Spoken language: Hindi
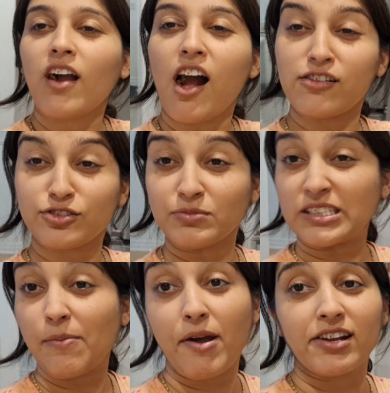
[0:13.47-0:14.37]
आज तो
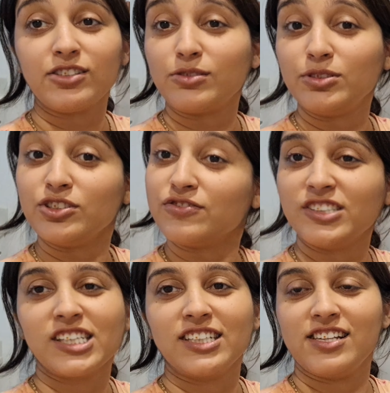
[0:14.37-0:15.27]
मतलब मैंने डोमिनोज
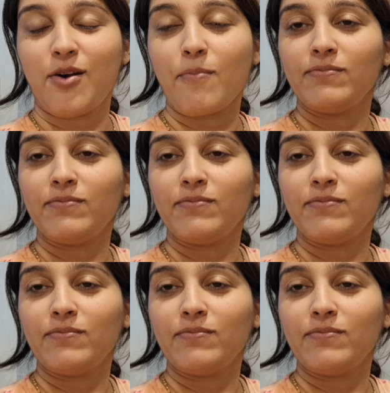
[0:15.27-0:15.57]
फिल कर दिया